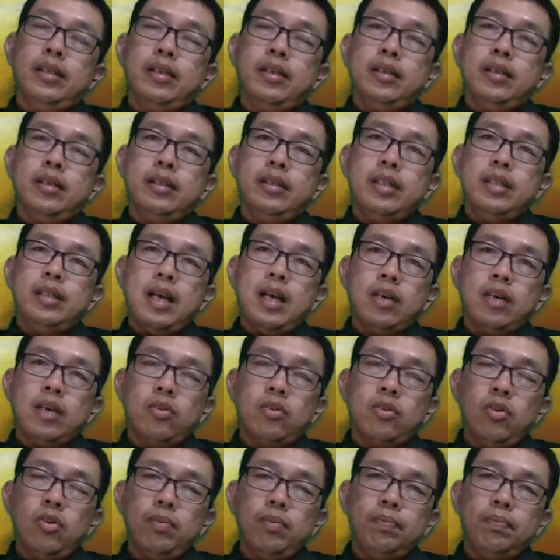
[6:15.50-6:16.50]

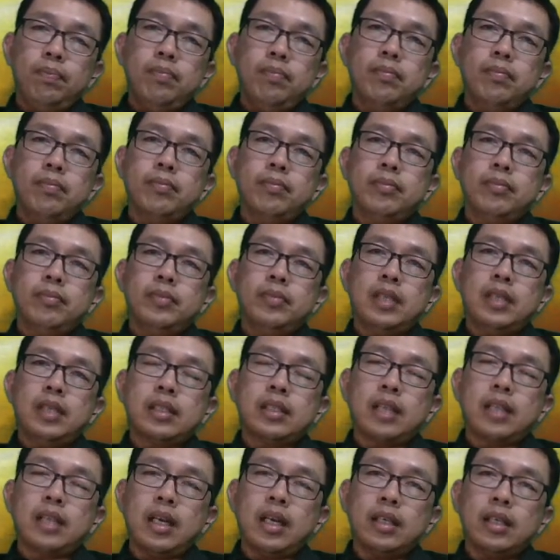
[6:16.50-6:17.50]
Yakub dan
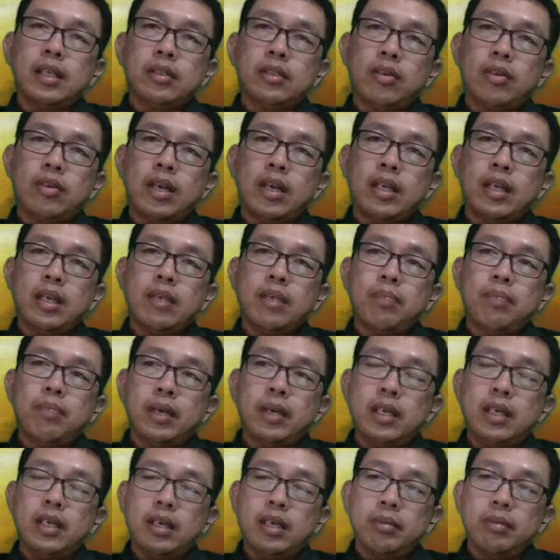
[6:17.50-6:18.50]
sanak saudaranya
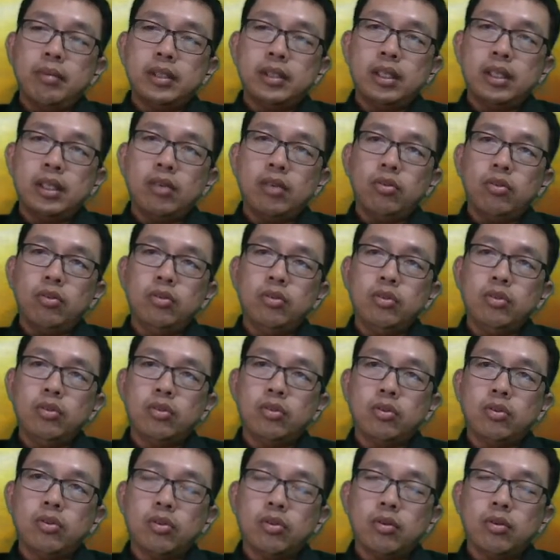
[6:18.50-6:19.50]
pergi ke Mesir
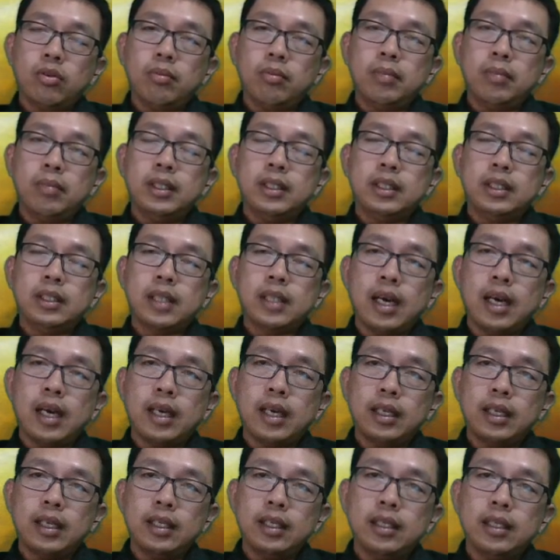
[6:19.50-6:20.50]
untuk
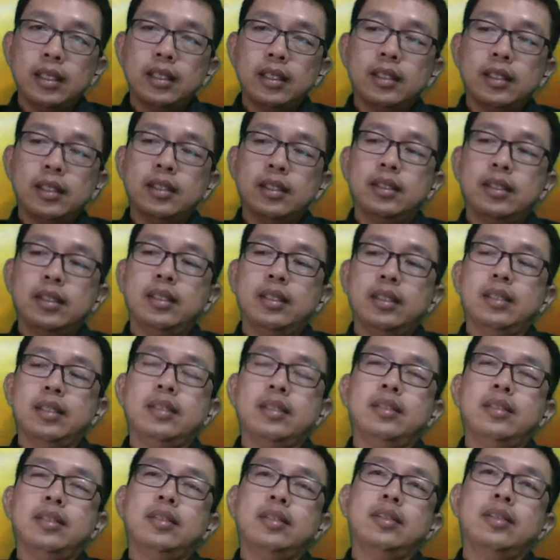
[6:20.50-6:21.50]
mencari ya
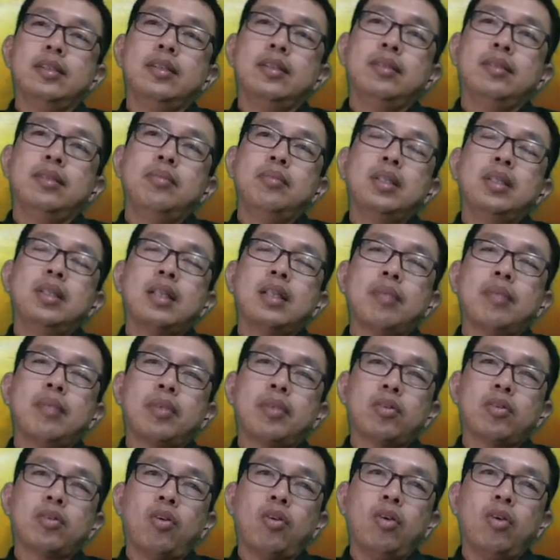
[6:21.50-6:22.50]
minta
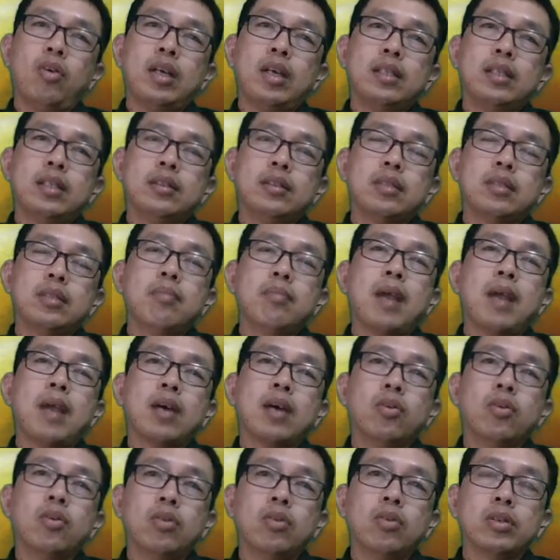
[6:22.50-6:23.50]
pertolongan
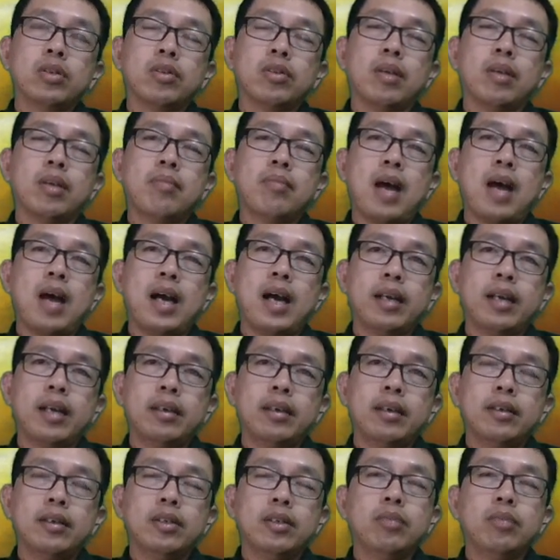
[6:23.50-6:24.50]
sembako gitulah bahan
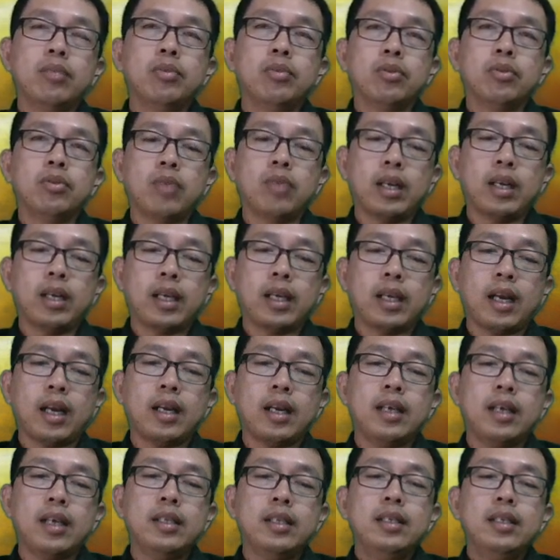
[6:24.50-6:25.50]
kebutuhan
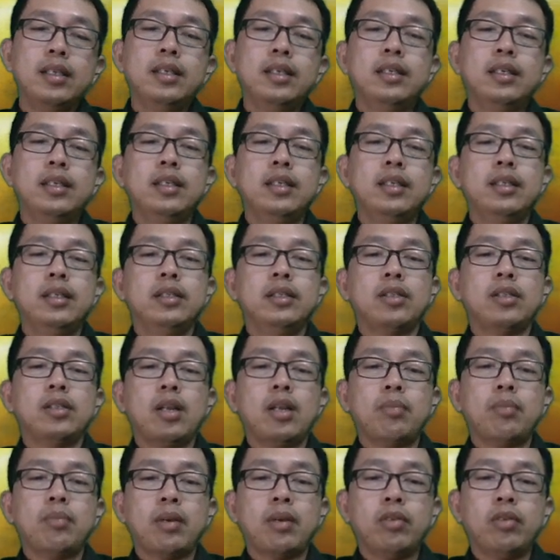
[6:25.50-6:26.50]
karena
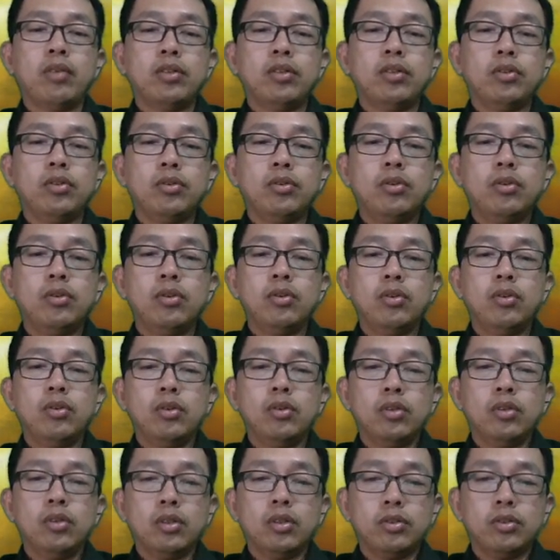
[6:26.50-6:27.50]
Israel pada waktu itu
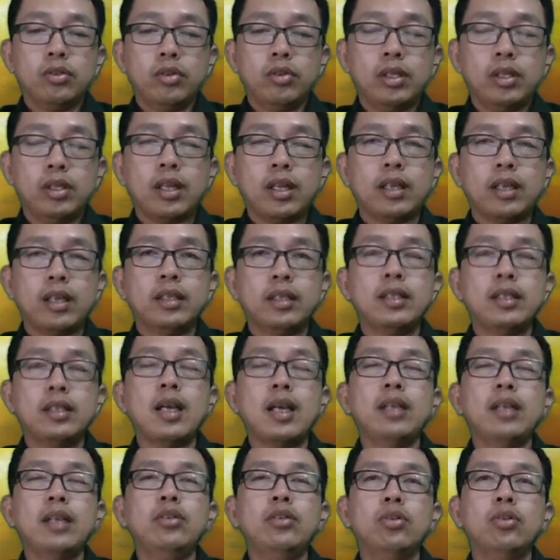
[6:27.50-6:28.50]
kesulitan
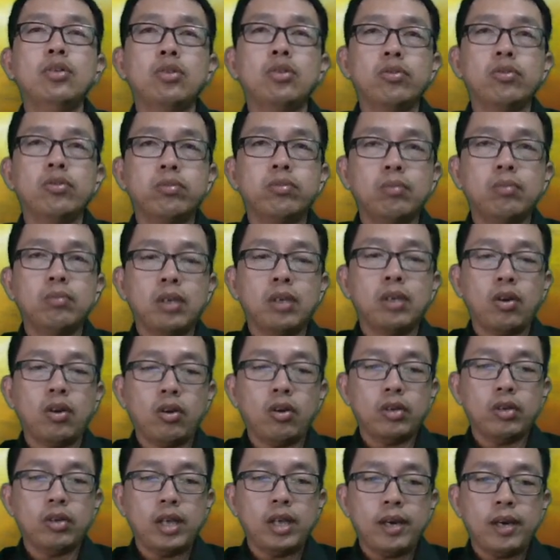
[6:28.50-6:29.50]
dan Yusuf
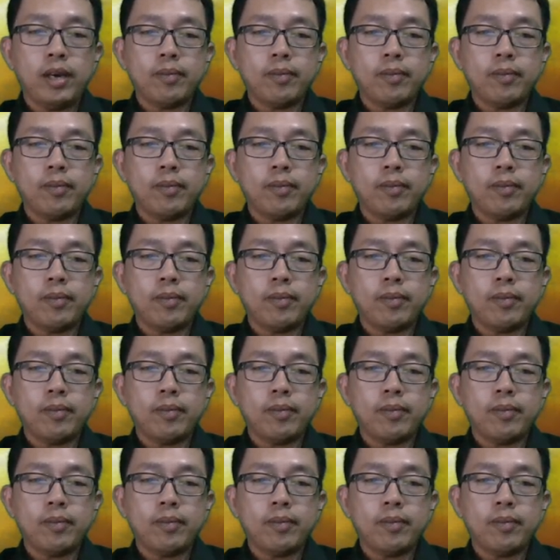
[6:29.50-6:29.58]
menolongnya